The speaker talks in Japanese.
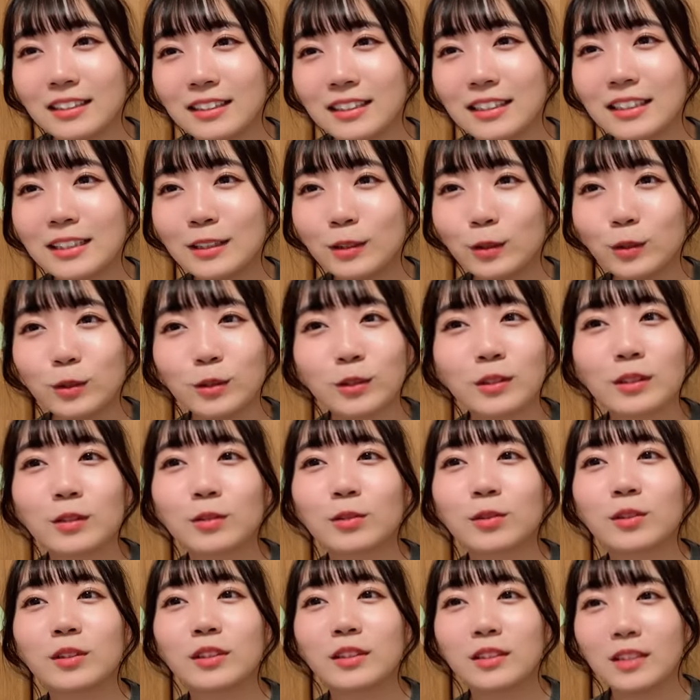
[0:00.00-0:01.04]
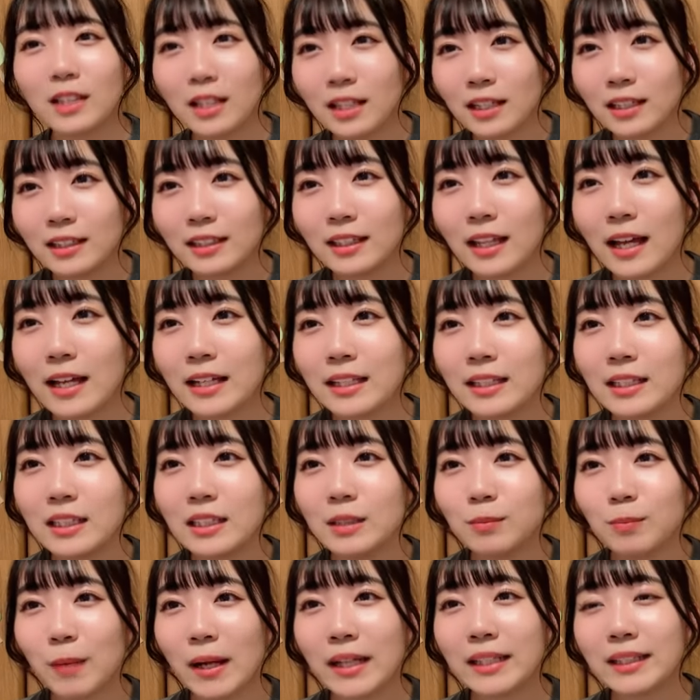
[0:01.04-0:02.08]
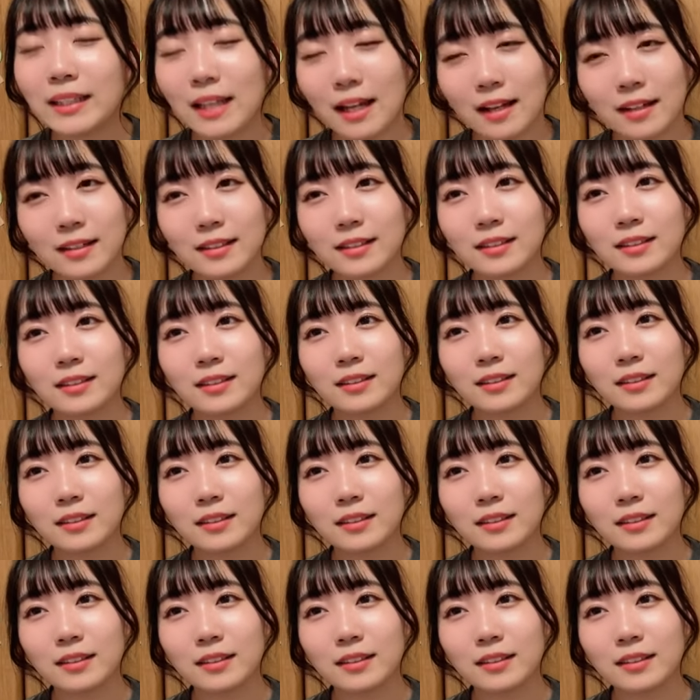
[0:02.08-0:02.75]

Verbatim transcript: チリソースってことだよねタイパイタン